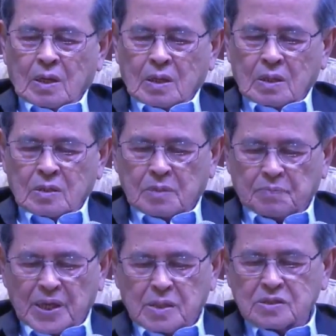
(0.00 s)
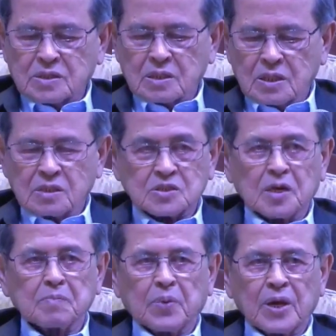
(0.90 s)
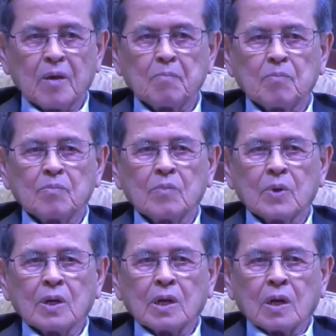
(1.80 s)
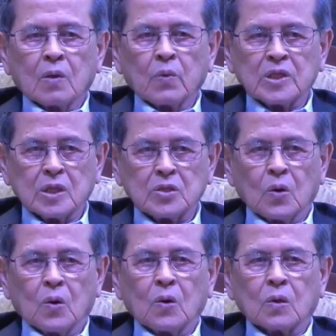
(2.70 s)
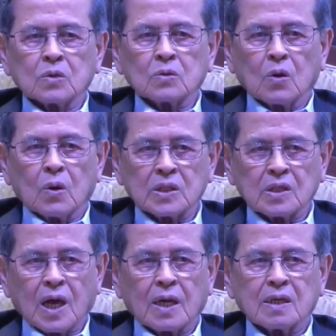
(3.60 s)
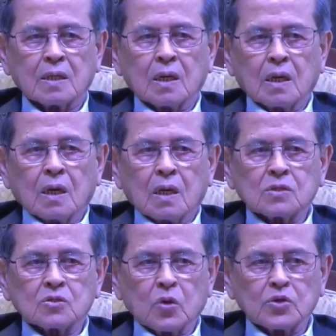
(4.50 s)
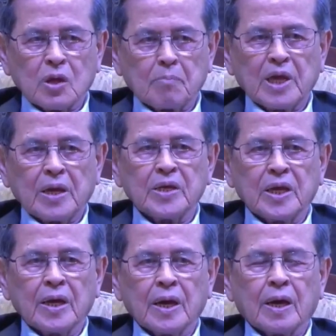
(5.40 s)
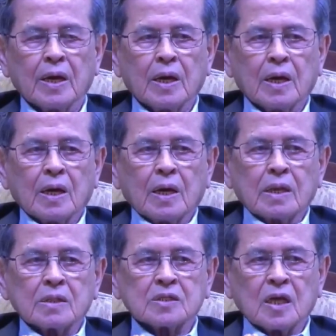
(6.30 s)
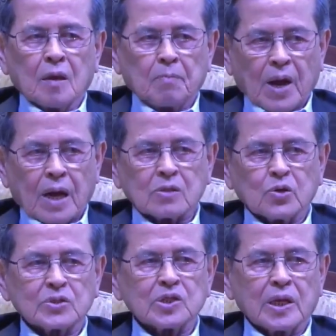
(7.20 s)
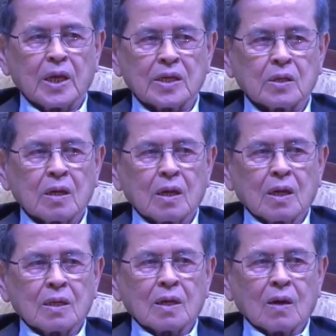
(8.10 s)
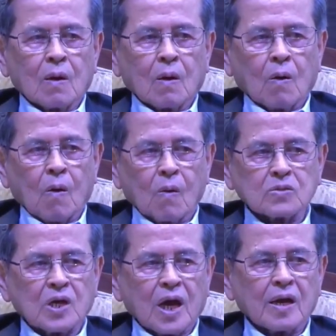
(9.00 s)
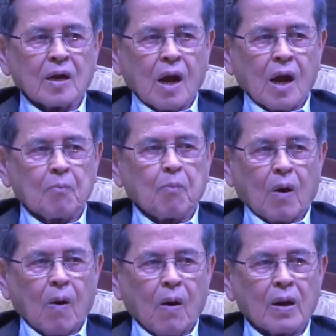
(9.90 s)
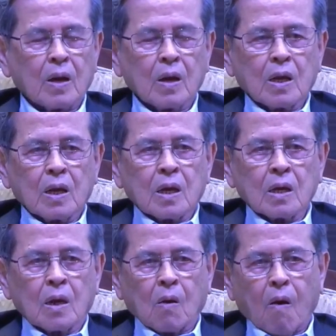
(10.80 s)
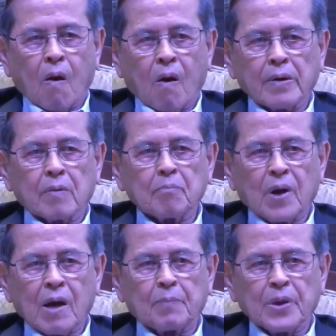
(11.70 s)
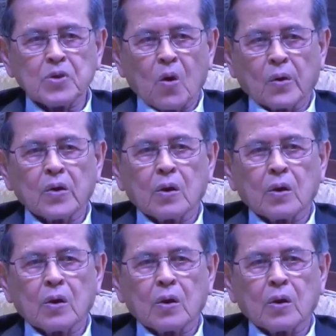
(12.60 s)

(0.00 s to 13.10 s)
ที่เป็นสื่อสิ่งพิมพ์วิทยุโทรทัศน์โซเชียลมีเดียศิลปะทุกชนิดโครงฉันท์กาพย์กลอนละครภาพยนตร์